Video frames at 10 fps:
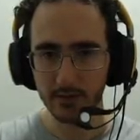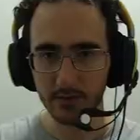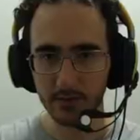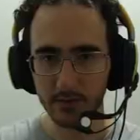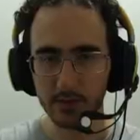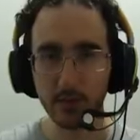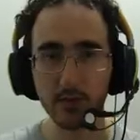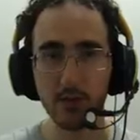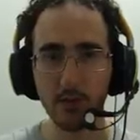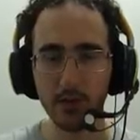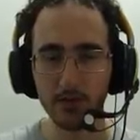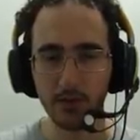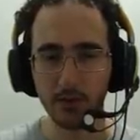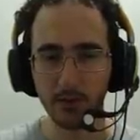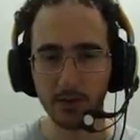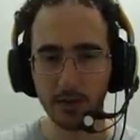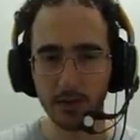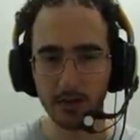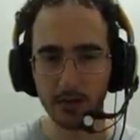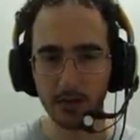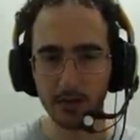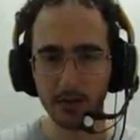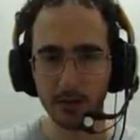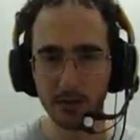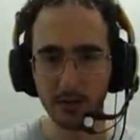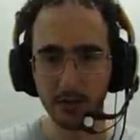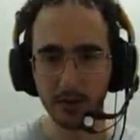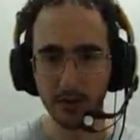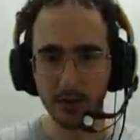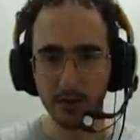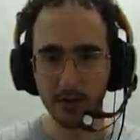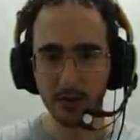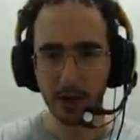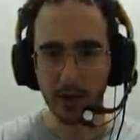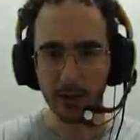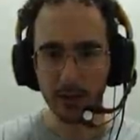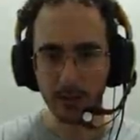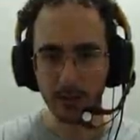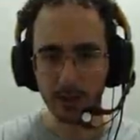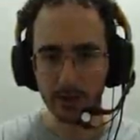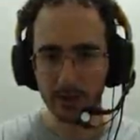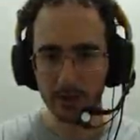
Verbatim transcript: A gente somente vai voltar aqui lá pra frente.